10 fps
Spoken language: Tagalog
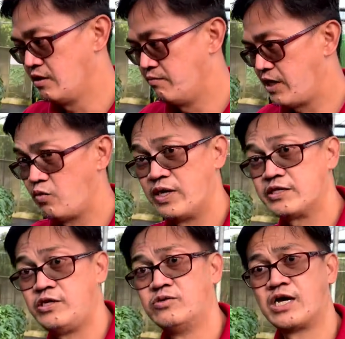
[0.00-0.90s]
maka
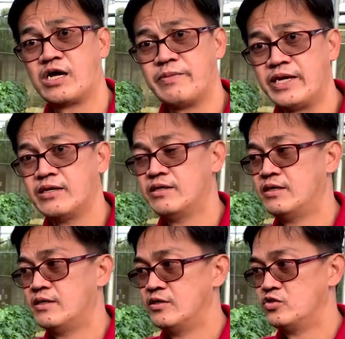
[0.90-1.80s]
1 kilo na kami.
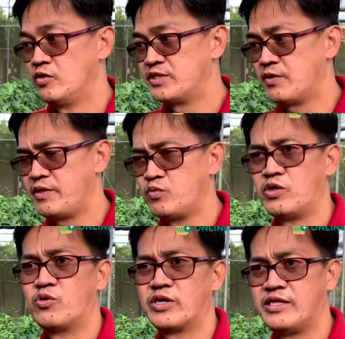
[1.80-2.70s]
So, ibig sabihin,
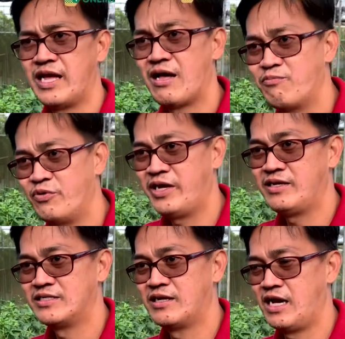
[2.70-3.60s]
we're already halfway
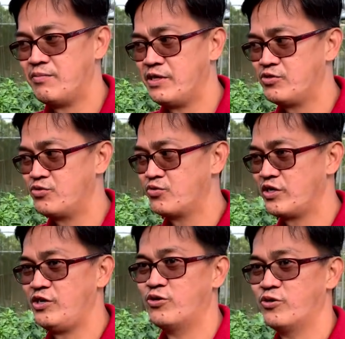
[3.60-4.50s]
sa aming 2
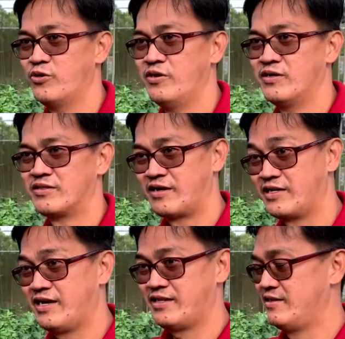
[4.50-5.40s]
kilo
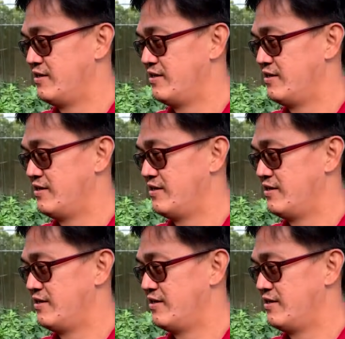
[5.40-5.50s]
target.